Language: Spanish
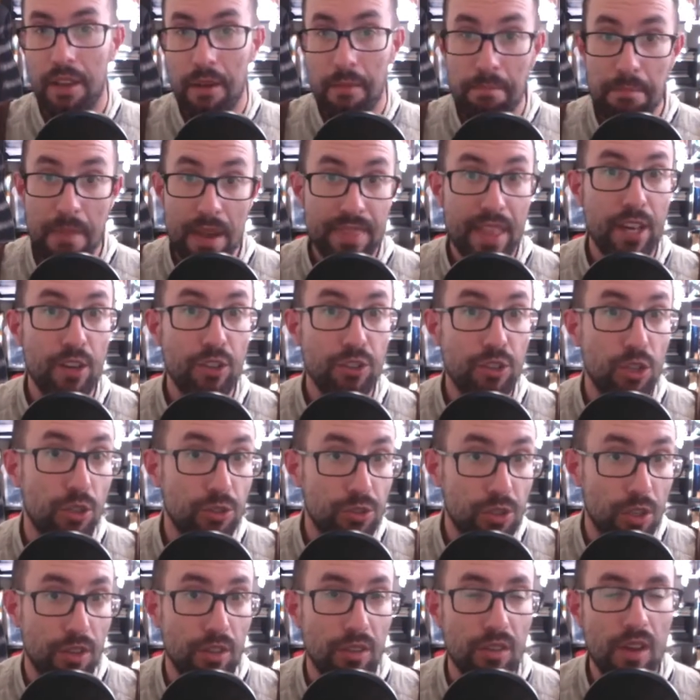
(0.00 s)
Mándanoslo
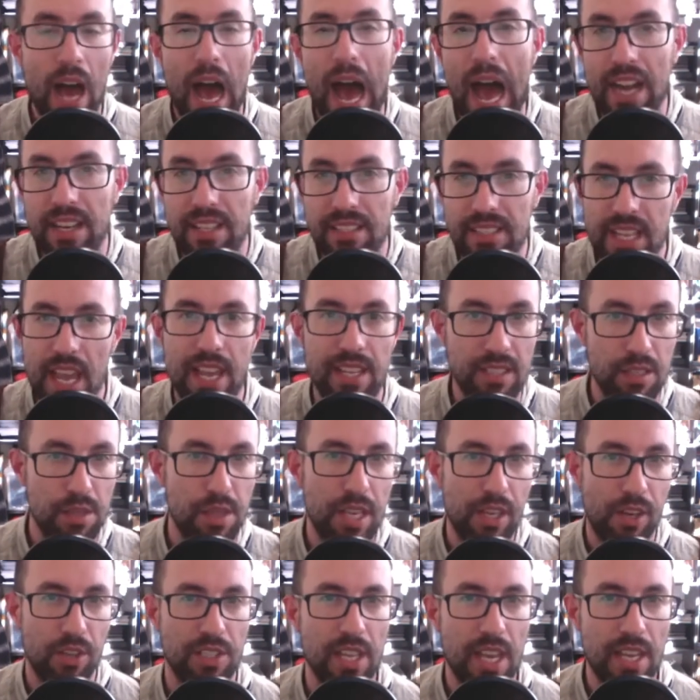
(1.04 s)
todo al
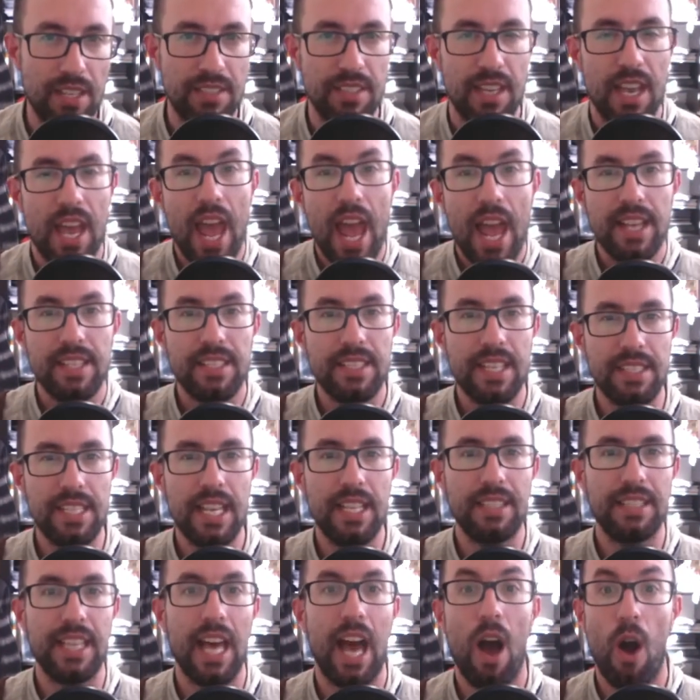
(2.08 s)
656
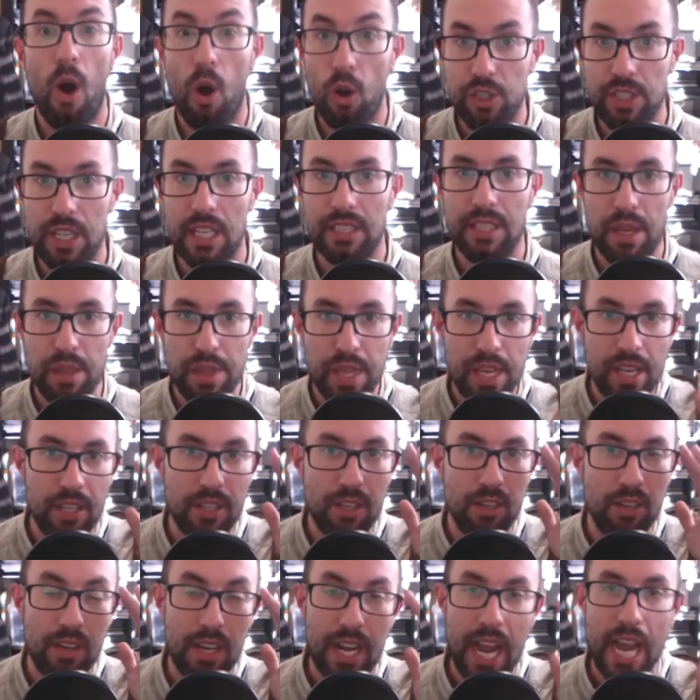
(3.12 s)
60
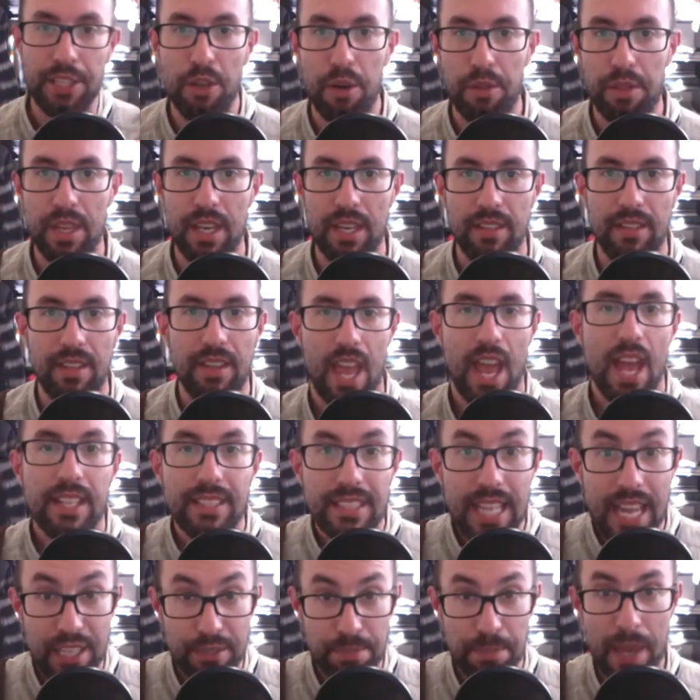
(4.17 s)
85 14.
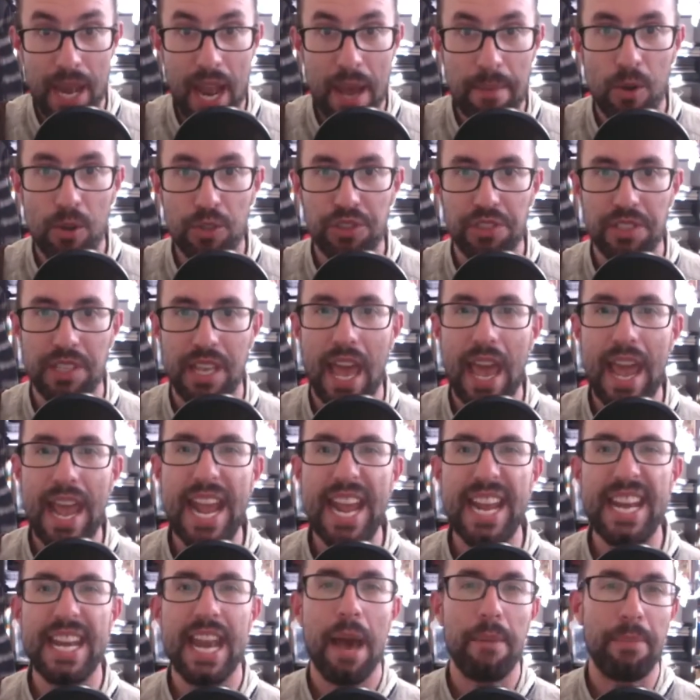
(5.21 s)
Te esperamos
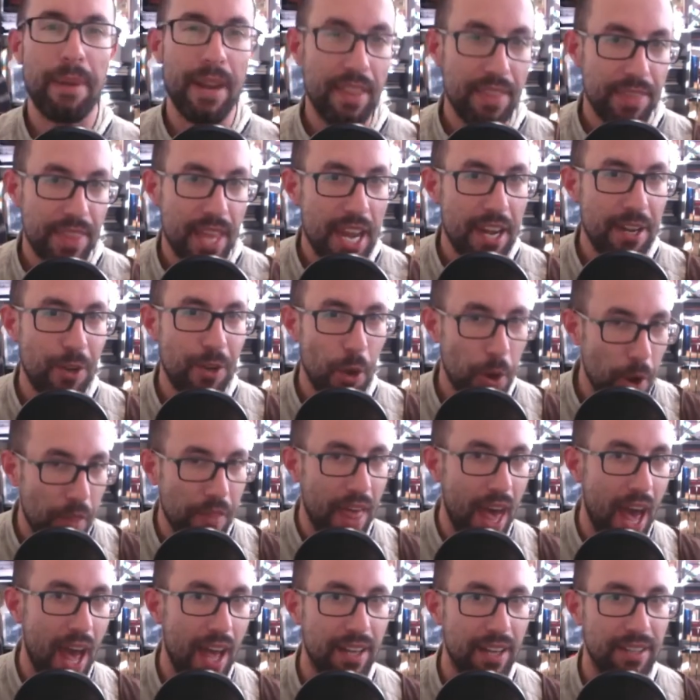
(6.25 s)
en Aprender con
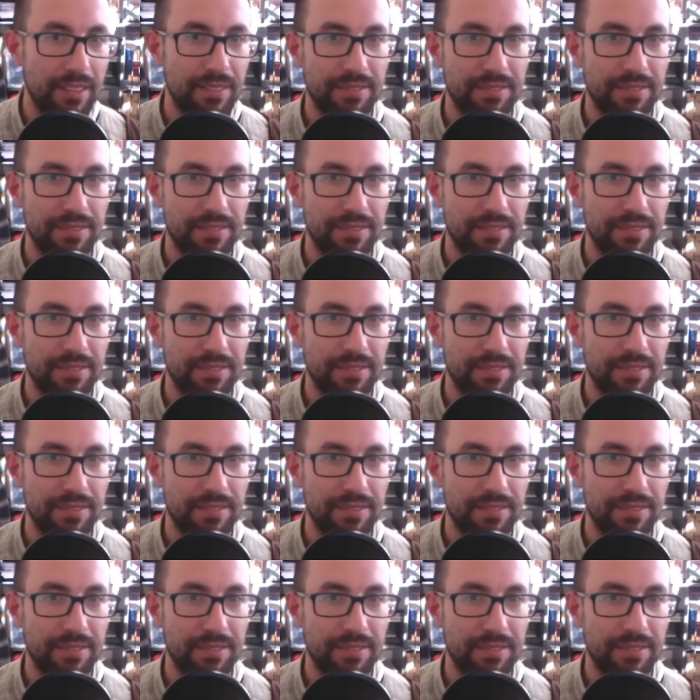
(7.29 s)
Onda.